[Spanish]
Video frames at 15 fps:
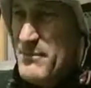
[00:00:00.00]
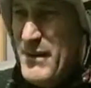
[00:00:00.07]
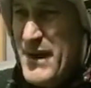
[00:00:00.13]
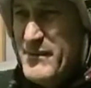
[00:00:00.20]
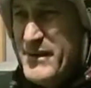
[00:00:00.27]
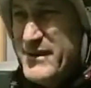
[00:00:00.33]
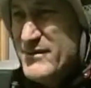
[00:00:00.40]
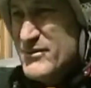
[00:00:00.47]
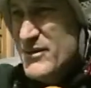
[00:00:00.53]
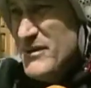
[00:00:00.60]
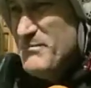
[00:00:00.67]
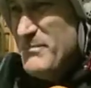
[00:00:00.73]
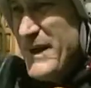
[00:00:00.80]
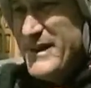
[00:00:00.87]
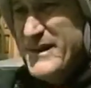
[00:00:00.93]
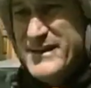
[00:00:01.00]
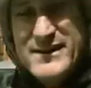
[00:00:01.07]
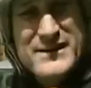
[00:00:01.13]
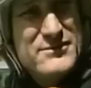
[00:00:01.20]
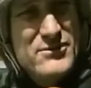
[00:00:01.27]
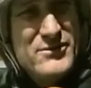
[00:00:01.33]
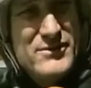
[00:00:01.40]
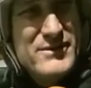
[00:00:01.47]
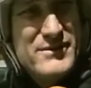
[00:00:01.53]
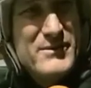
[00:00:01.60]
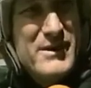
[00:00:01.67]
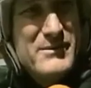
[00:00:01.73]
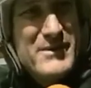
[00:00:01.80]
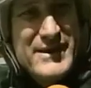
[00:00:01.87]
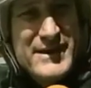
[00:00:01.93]
palmas y en todo el país esto no, no hay
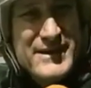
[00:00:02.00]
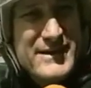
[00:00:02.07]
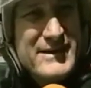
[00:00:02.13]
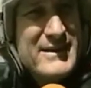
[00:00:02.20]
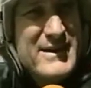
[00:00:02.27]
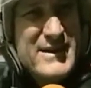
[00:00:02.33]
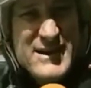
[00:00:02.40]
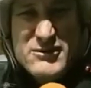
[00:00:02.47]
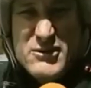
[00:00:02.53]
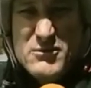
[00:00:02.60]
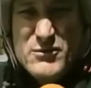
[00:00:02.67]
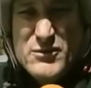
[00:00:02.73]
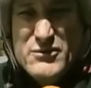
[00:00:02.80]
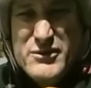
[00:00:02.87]
manera. Y todo el mundo